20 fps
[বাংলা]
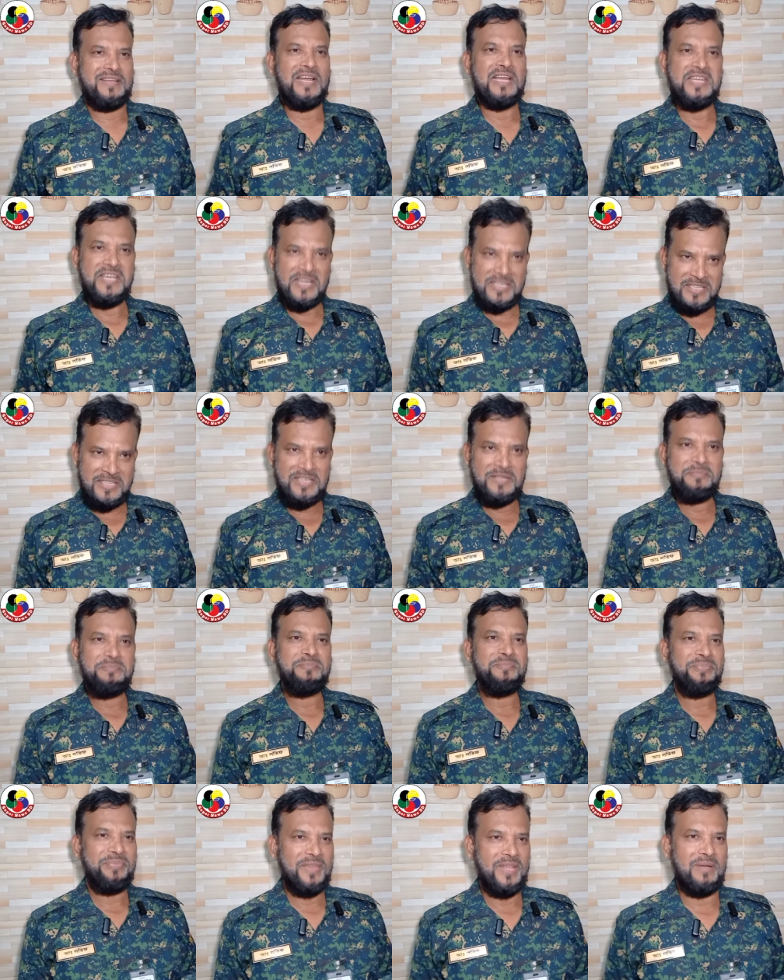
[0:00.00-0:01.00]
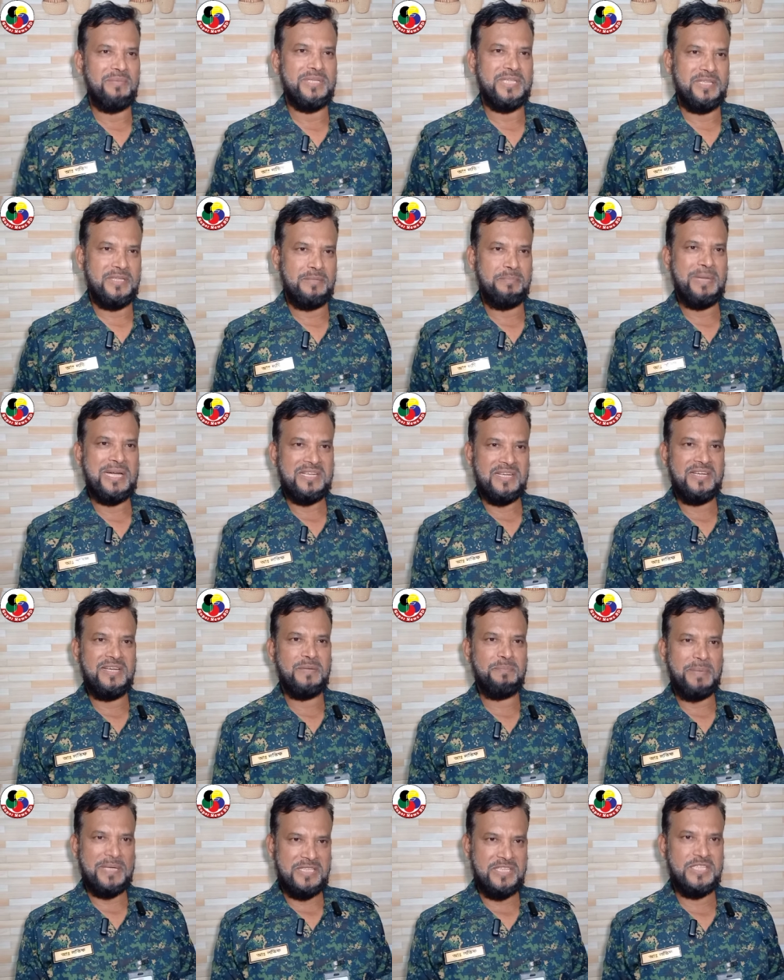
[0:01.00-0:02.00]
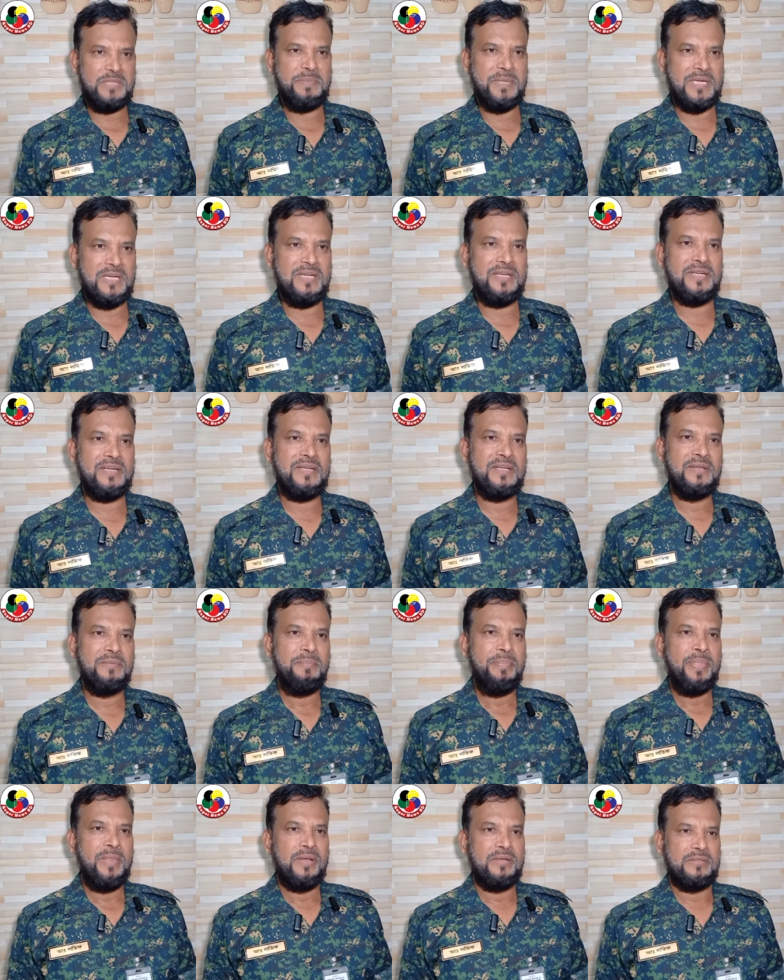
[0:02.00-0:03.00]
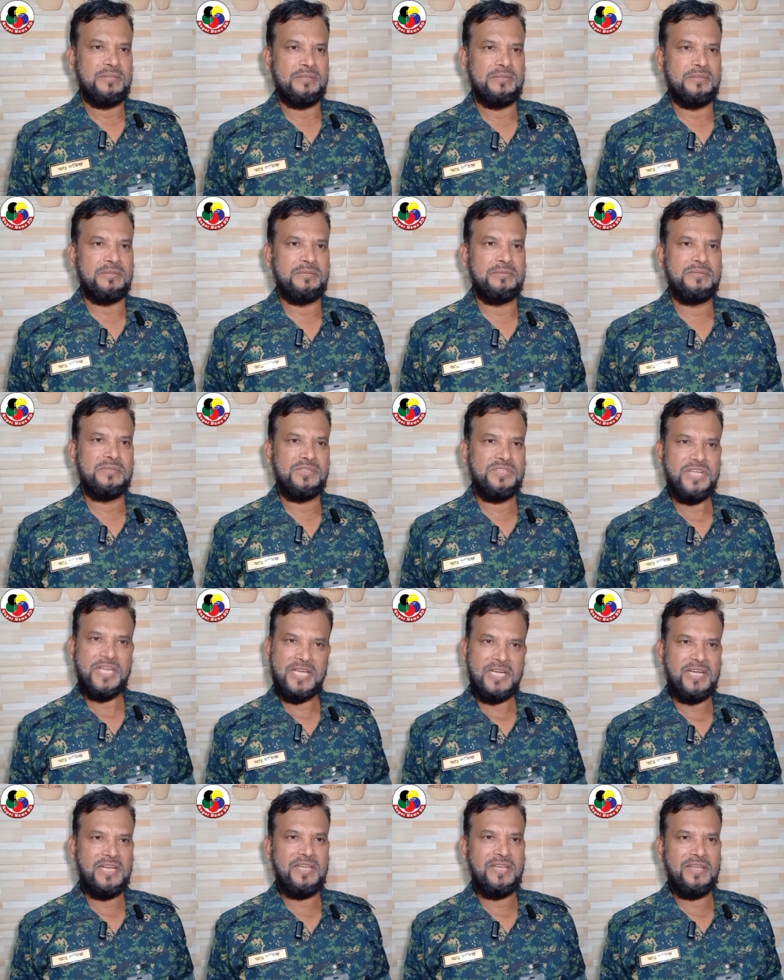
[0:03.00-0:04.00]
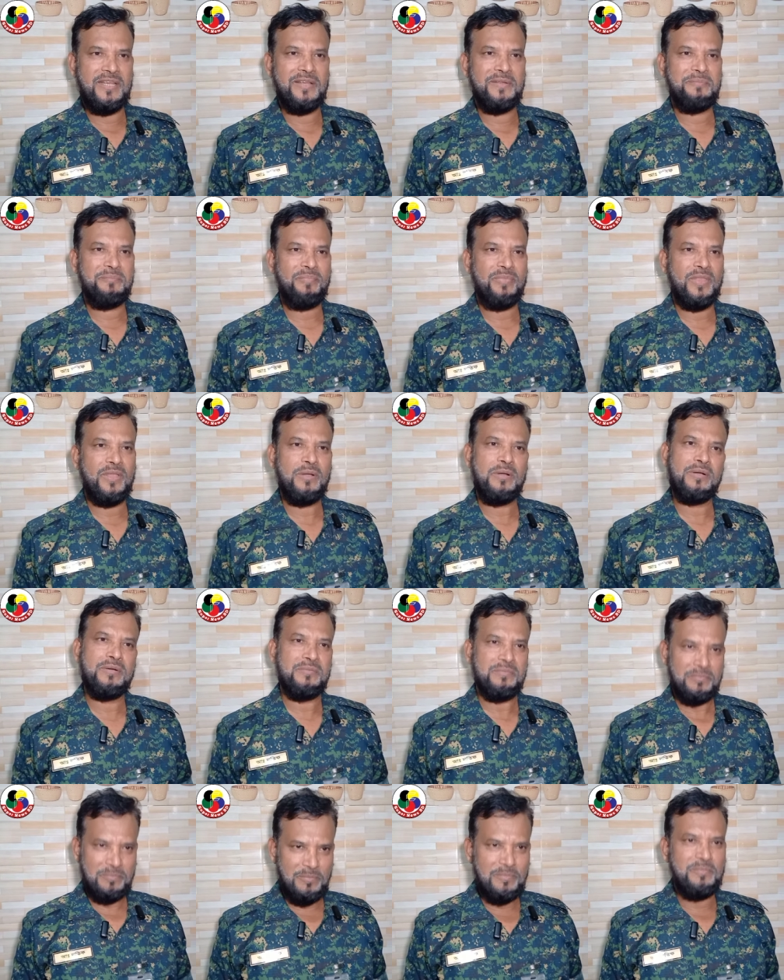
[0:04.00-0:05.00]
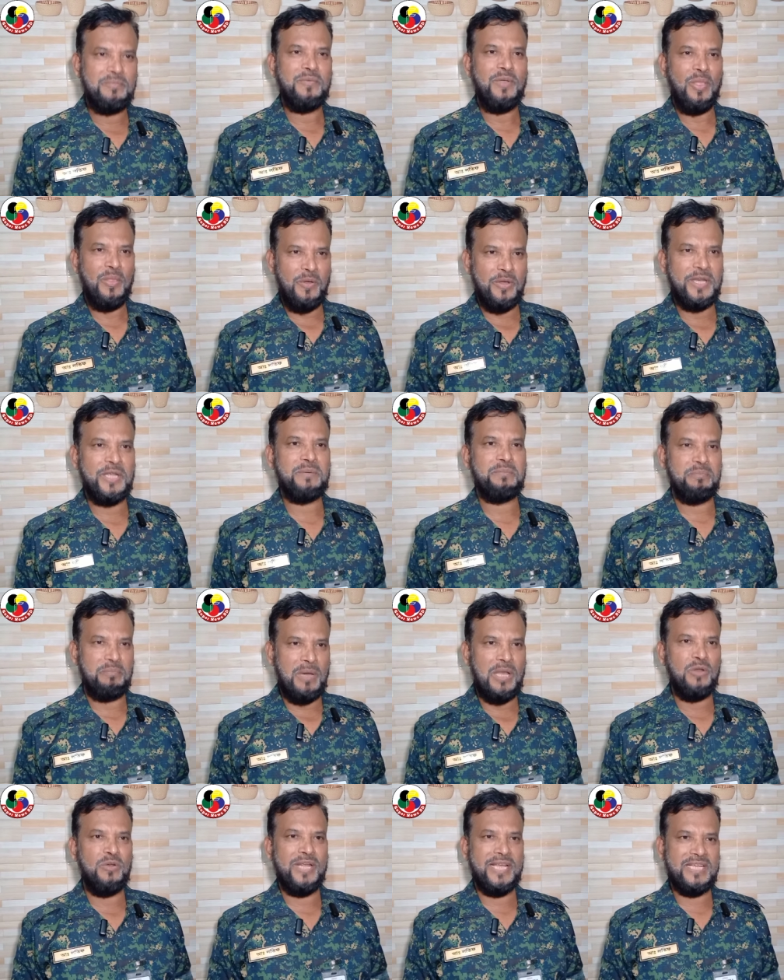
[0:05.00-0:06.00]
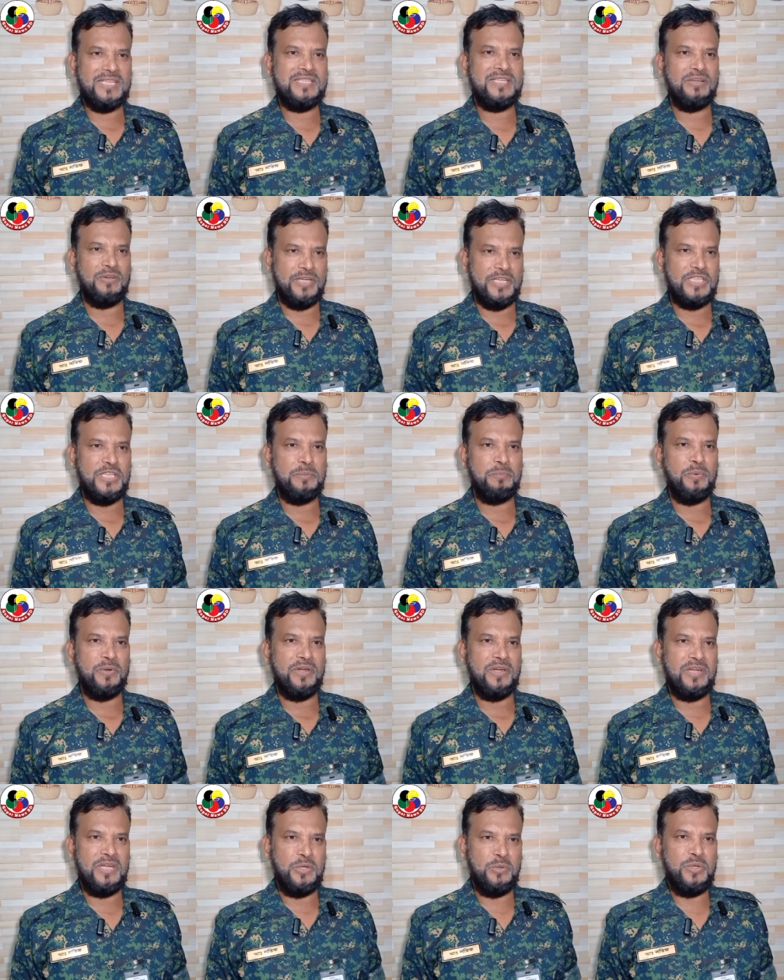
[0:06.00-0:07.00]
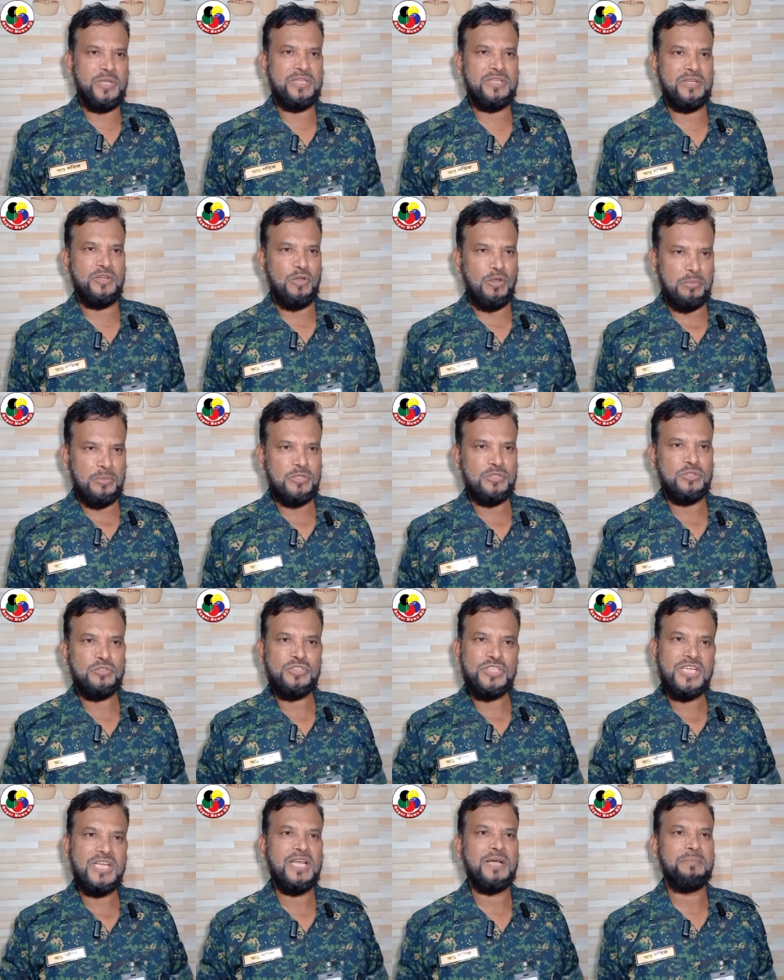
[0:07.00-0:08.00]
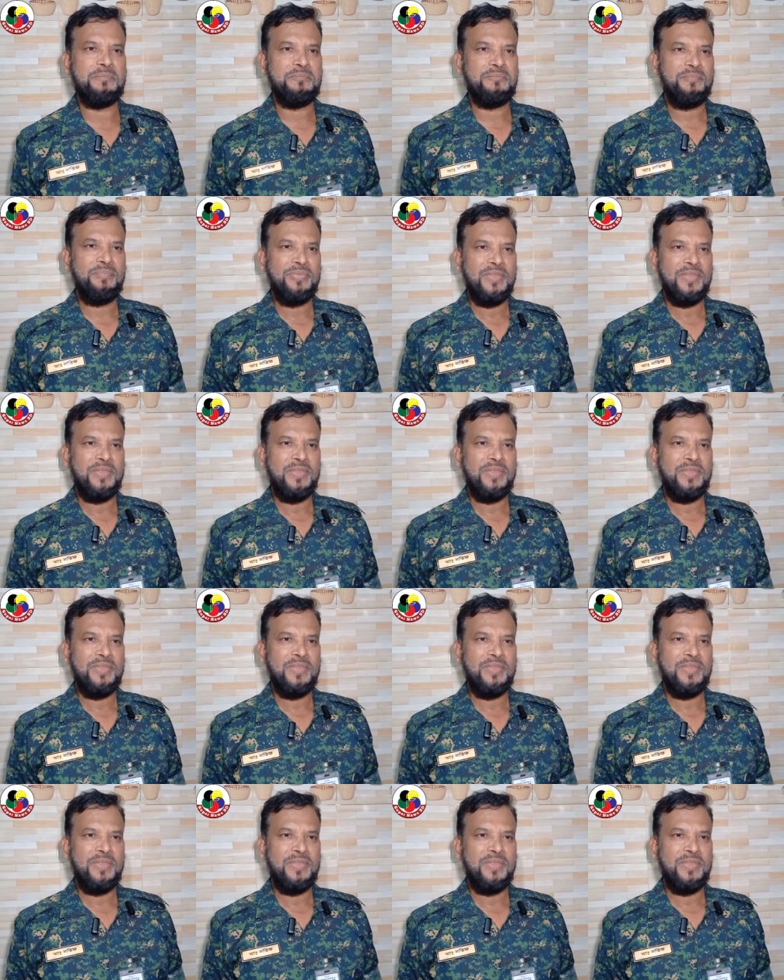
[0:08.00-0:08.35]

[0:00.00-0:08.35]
কালীহাটি আমাদের ব্যাটালিয়ান পঁয়ত্রিশ ব্যাটালিয়ান তো সেখানে গিয়ে অনেক ভালো লেগেছে অনেকদিন পরে ডিউটিতে অবগত ছিলাম